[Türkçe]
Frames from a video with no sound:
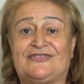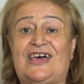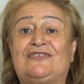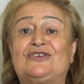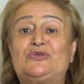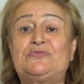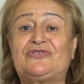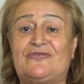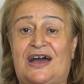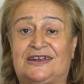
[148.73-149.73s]

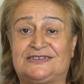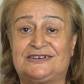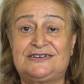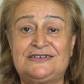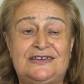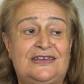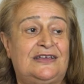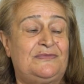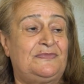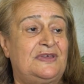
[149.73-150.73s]
Sandalımız vardı.
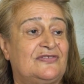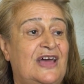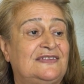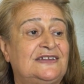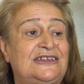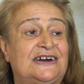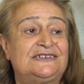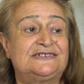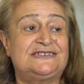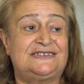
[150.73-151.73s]
Sandala
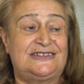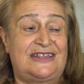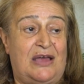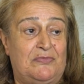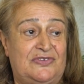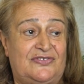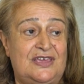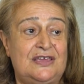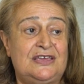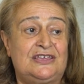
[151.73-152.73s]
alırdı dedem bizi.